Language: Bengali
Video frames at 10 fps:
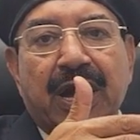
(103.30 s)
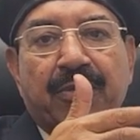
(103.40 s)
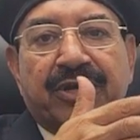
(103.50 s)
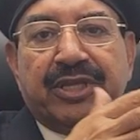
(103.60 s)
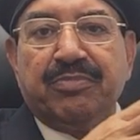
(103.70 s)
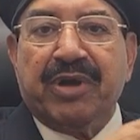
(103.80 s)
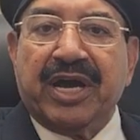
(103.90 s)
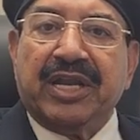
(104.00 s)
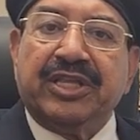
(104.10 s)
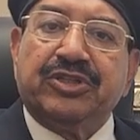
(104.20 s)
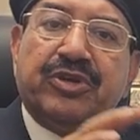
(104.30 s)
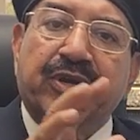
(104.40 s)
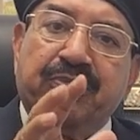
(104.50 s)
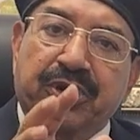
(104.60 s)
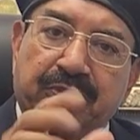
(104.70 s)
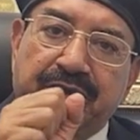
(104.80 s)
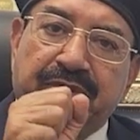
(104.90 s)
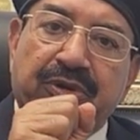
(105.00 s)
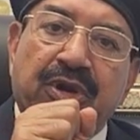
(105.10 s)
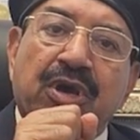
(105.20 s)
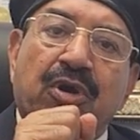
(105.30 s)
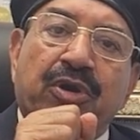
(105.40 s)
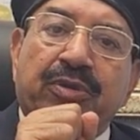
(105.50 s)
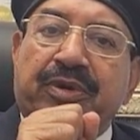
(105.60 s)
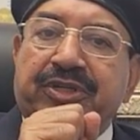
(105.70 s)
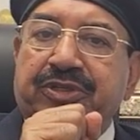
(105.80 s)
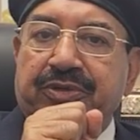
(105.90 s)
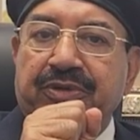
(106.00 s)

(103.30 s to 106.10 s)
আমাদের বাংলাদেশের পরিবর্তন অনিবার্য